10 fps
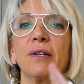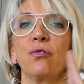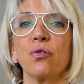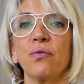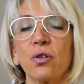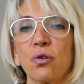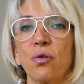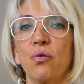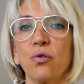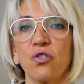Sur votre
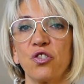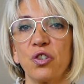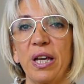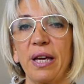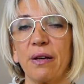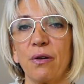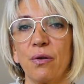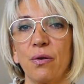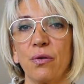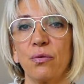gauche, c'est
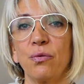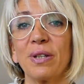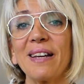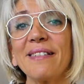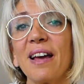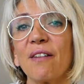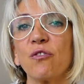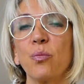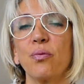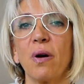euh, une réserve
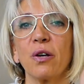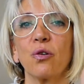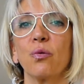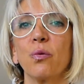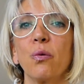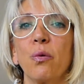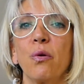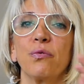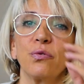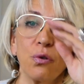de points que
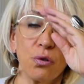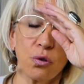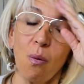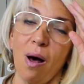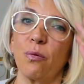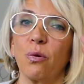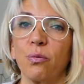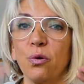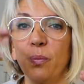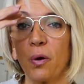Wowe vous octroie.
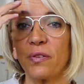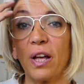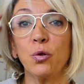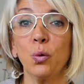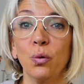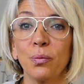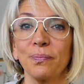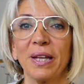Wowe pense à tout.